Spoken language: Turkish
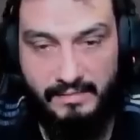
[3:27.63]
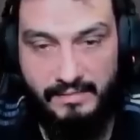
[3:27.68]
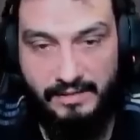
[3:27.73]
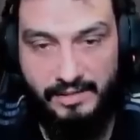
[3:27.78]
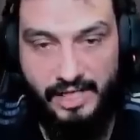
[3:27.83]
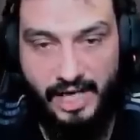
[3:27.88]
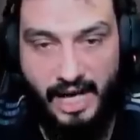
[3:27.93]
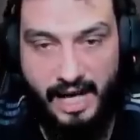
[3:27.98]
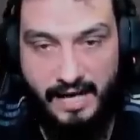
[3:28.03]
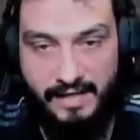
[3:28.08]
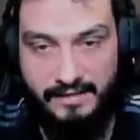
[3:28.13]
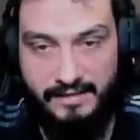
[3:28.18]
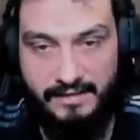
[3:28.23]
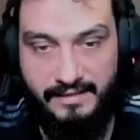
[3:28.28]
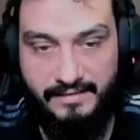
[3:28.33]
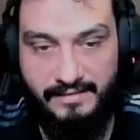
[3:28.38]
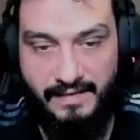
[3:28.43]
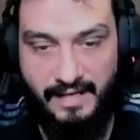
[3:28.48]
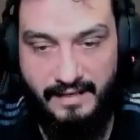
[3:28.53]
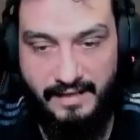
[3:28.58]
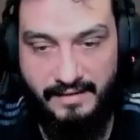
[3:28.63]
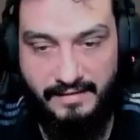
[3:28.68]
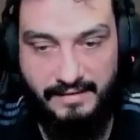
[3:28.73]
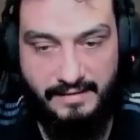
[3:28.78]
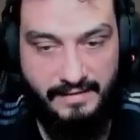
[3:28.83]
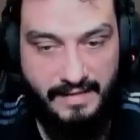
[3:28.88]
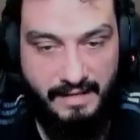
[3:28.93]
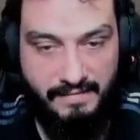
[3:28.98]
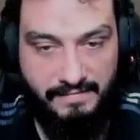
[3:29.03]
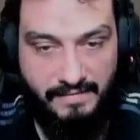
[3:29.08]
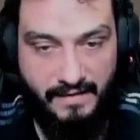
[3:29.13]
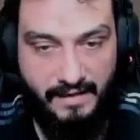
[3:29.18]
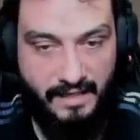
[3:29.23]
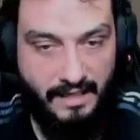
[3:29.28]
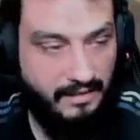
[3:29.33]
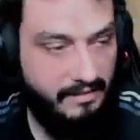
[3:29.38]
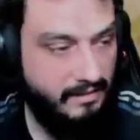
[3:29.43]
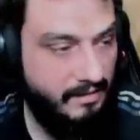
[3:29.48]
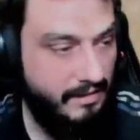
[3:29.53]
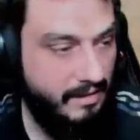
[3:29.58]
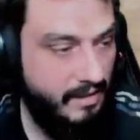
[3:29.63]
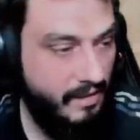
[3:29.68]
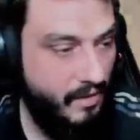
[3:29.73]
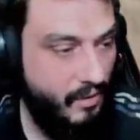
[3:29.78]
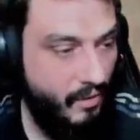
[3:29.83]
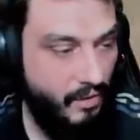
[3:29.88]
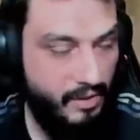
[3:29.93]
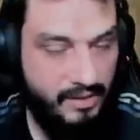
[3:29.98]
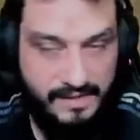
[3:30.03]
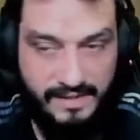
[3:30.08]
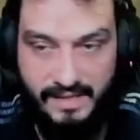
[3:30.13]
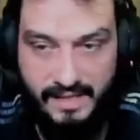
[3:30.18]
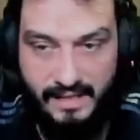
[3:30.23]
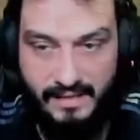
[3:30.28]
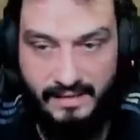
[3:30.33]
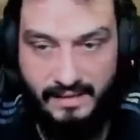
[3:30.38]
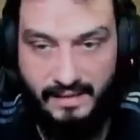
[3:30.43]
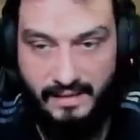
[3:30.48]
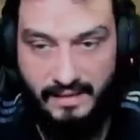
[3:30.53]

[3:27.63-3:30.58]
çağrının internet gider falan. Çekil o esnada,